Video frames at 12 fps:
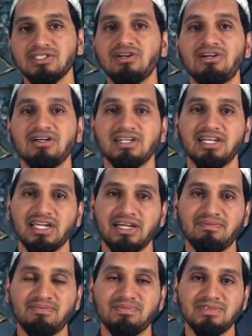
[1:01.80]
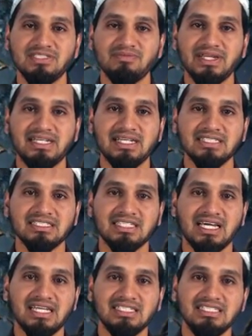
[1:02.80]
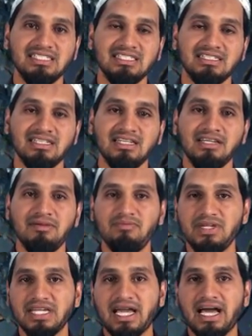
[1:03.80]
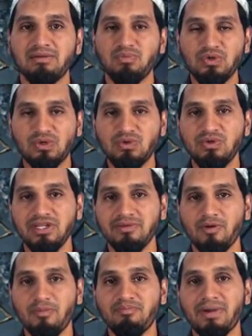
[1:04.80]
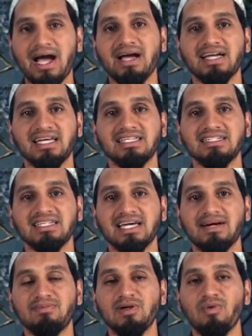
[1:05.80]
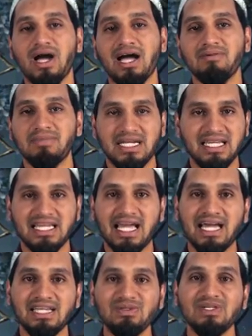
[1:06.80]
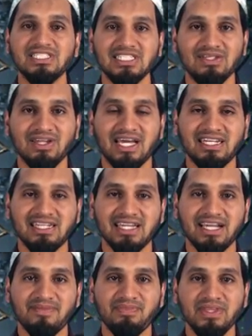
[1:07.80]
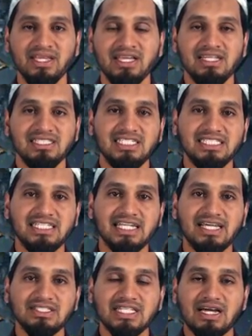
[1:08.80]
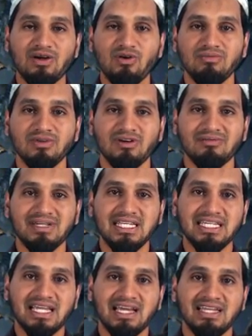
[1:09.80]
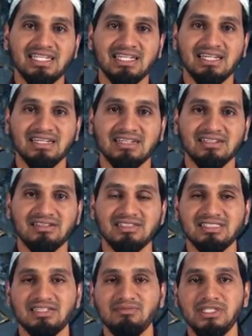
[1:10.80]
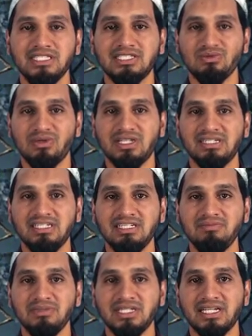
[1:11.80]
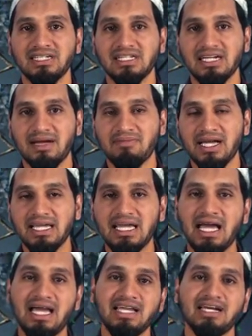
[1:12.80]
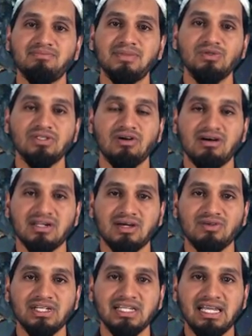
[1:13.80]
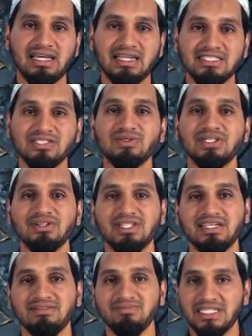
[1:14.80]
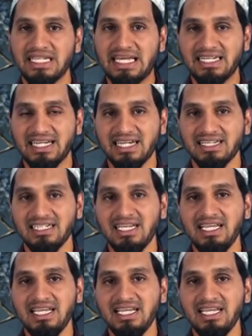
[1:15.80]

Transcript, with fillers: 22 นะครับซึ่งเป็นลักษณะที่มีการพูดคุยพบปะกันนะครับระหว่างมาลายกะด้วยเช่นเดียวกันนะครับจริงๆแล้วสังคมของมาลายกะนะฮะก็จะมีส่วนที่เหมือนกับคล้ายๆ กับมนุษย์ของเราในหลายๆ ส่วนด้วยเหมือนกันนะฮะ